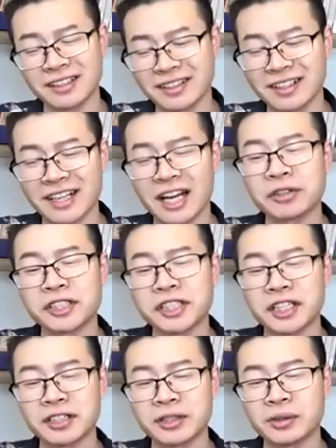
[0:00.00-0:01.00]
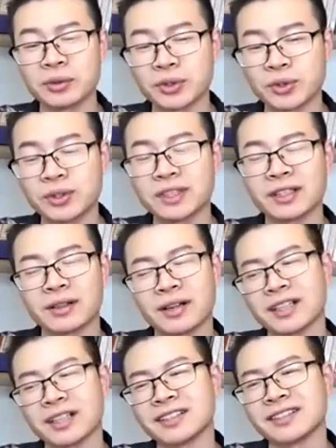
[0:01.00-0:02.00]
更了解鲁迅的
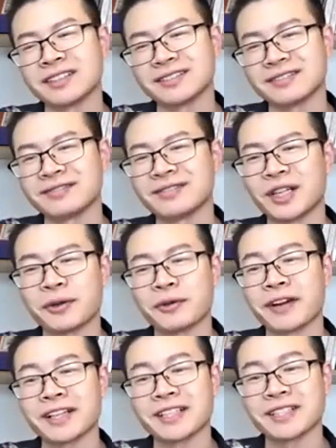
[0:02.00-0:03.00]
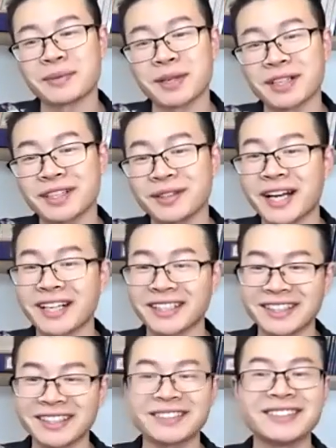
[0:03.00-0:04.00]
话呢，嗯，你会发现这篇课还
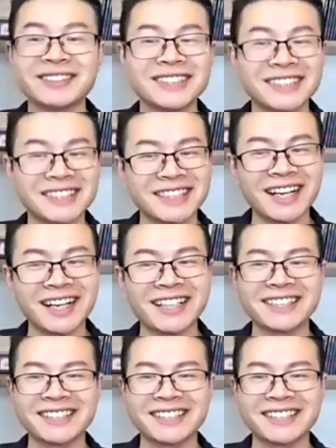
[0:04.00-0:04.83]
更有意思啊。